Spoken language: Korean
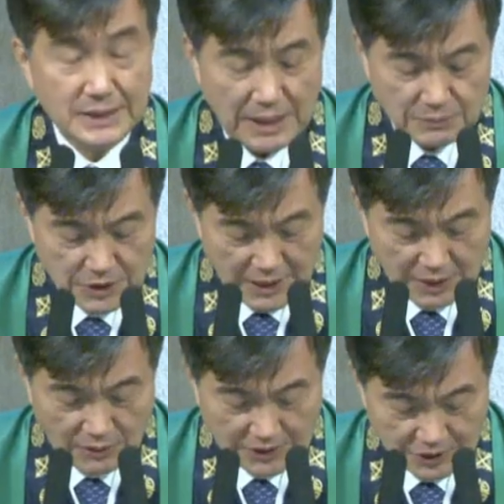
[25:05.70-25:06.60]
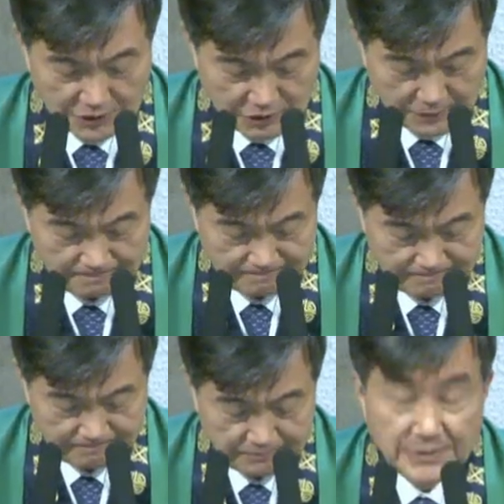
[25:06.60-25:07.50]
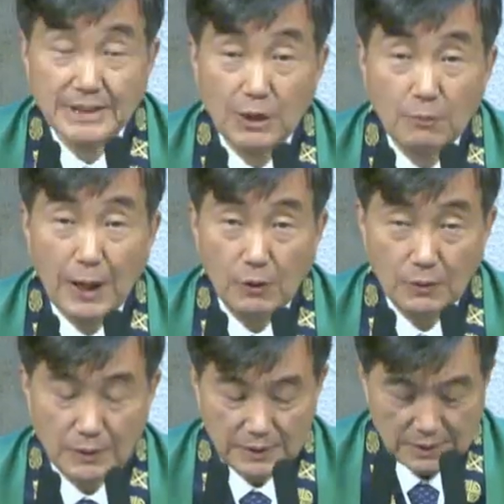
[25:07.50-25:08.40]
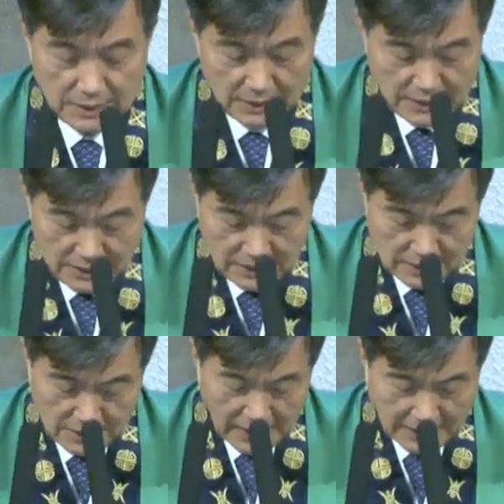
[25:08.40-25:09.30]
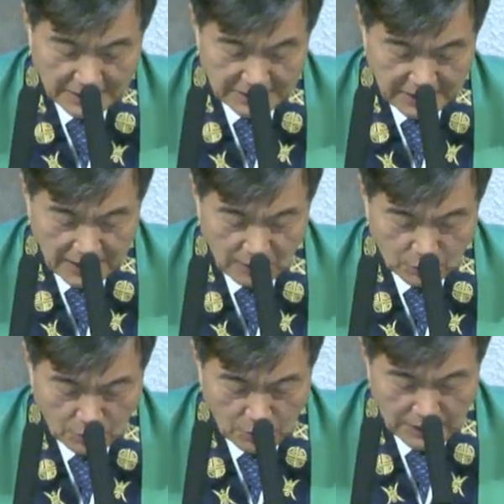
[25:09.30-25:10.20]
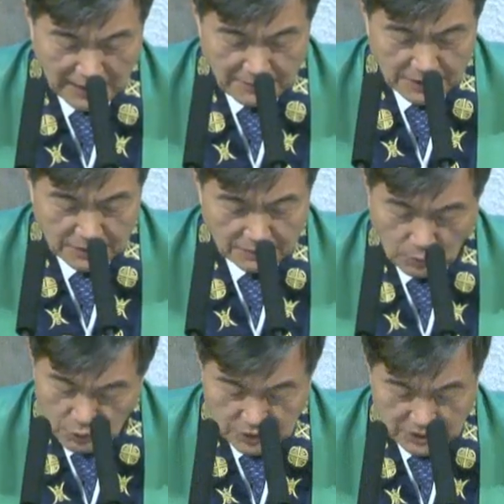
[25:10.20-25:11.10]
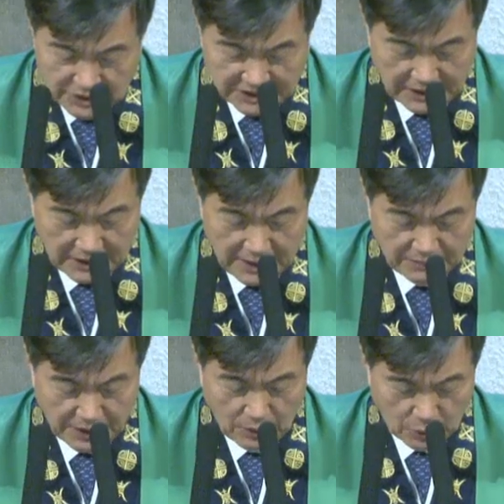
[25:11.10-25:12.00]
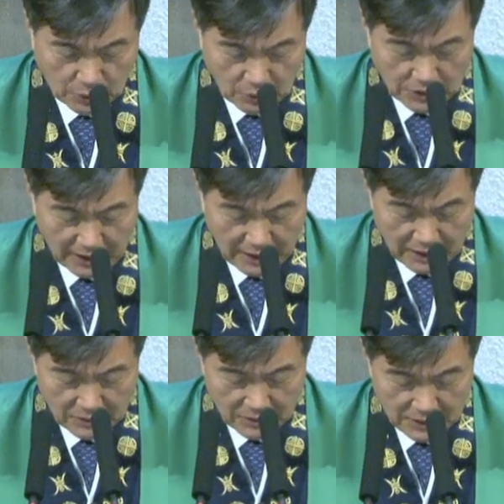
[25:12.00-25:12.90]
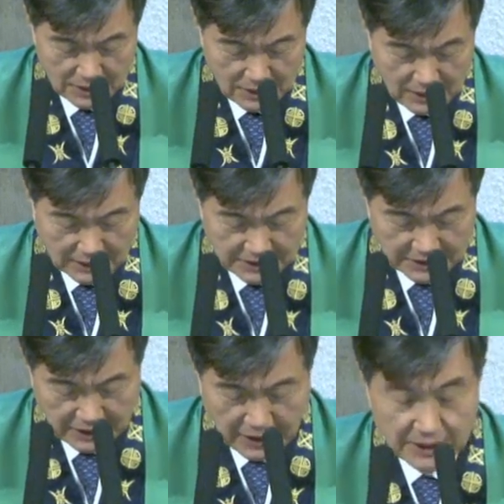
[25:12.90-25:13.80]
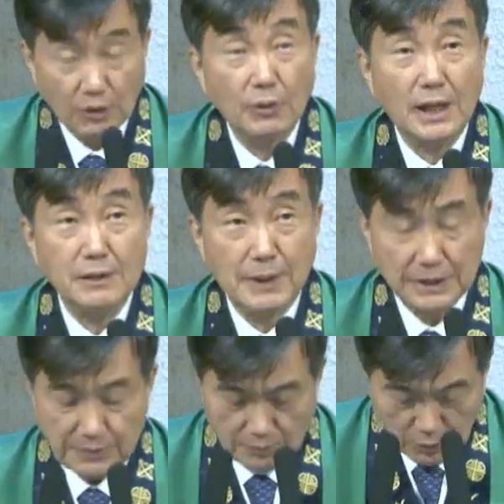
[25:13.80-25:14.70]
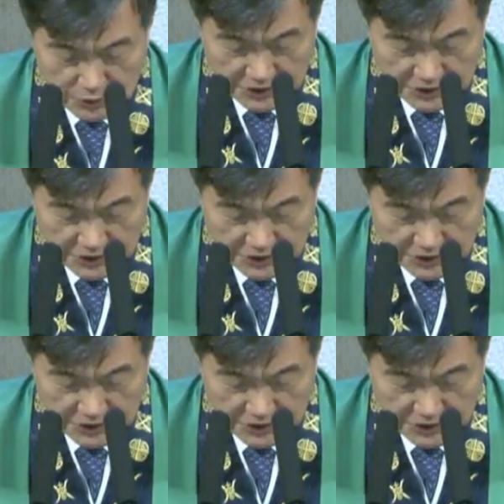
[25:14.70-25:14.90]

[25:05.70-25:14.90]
때문이라고 하셨죠. 사도 바울. 그는 한 지체가 고통을 당하면 모든 지체가 함께 고통을 당하고 한 지체가 영광을 받으면 모든